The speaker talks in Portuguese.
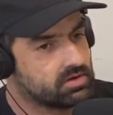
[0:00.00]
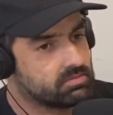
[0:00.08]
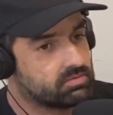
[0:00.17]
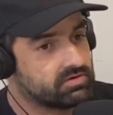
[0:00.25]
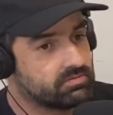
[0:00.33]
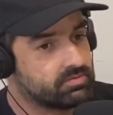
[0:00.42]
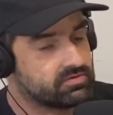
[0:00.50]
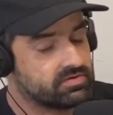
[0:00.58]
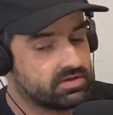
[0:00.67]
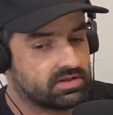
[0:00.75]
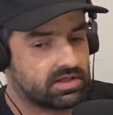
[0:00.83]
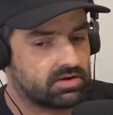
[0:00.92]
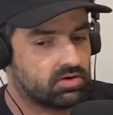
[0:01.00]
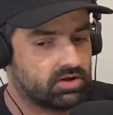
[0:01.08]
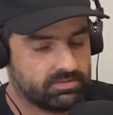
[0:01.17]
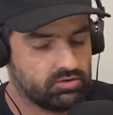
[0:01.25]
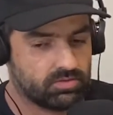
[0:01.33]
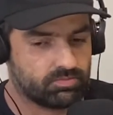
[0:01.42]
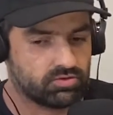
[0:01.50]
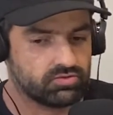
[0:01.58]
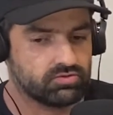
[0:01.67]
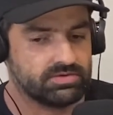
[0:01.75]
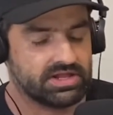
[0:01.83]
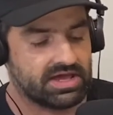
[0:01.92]
Por exemplo, assim, lá agora abriu a Ponte
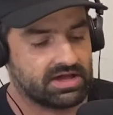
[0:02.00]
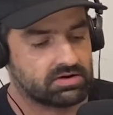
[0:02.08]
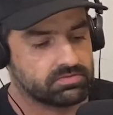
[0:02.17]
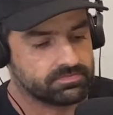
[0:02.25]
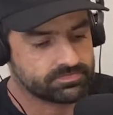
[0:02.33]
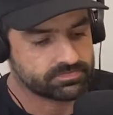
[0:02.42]
do Mirelo.